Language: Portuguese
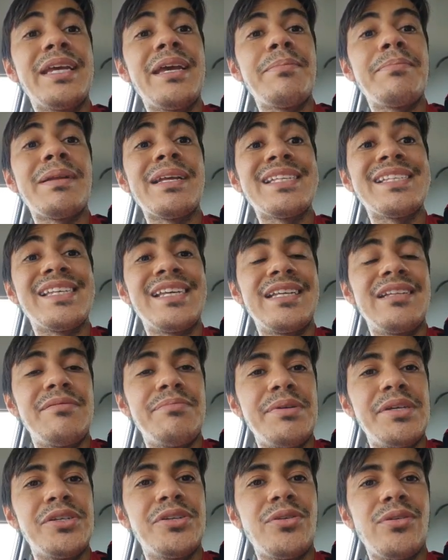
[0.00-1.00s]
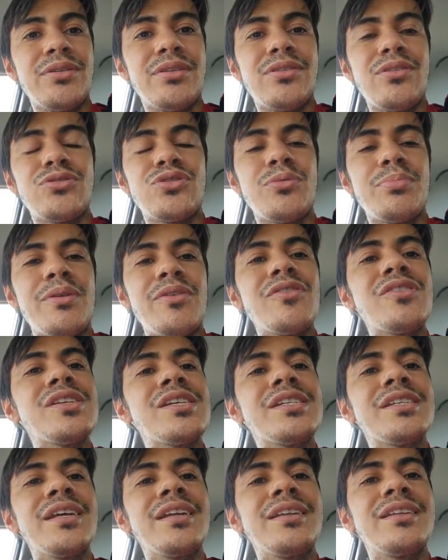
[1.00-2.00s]
que é para CNPJ. Então, só para
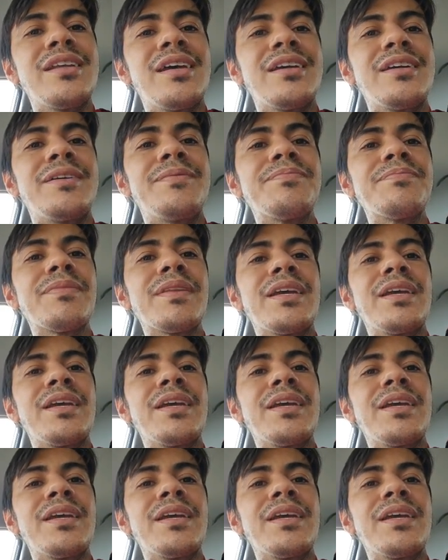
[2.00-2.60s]
vocês terem ideia.